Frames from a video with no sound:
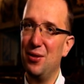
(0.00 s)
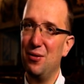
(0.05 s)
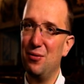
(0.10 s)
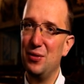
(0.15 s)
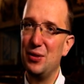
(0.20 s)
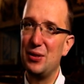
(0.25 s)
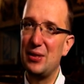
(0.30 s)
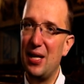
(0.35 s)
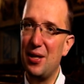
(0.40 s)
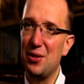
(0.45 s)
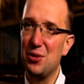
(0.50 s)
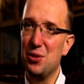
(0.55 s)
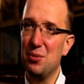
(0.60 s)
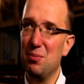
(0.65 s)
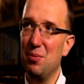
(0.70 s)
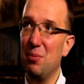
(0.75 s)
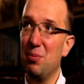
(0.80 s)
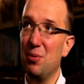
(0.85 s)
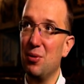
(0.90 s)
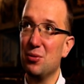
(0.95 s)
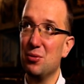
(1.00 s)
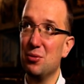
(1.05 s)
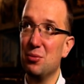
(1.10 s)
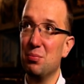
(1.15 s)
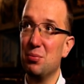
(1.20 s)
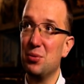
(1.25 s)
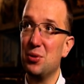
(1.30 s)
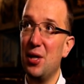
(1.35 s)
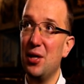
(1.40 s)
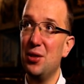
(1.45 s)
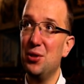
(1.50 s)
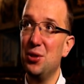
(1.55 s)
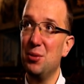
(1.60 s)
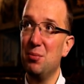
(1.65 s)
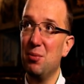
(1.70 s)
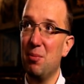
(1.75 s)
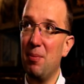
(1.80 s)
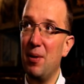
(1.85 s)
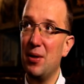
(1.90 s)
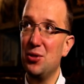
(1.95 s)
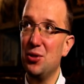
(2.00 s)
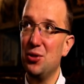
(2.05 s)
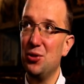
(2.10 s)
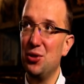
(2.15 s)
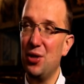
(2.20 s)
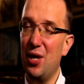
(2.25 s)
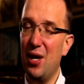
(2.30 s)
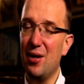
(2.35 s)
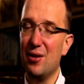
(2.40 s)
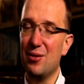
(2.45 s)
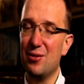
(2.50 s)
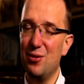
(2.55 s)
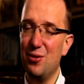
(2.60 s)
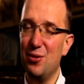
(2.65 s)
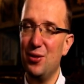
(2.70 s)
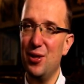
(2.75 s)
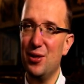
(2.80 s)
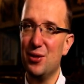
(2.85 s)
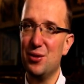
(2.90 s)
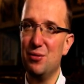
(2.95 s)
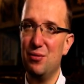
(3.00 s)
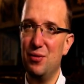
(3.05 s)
No wystarczy po prostu przejść i popatrzeć, jak to jest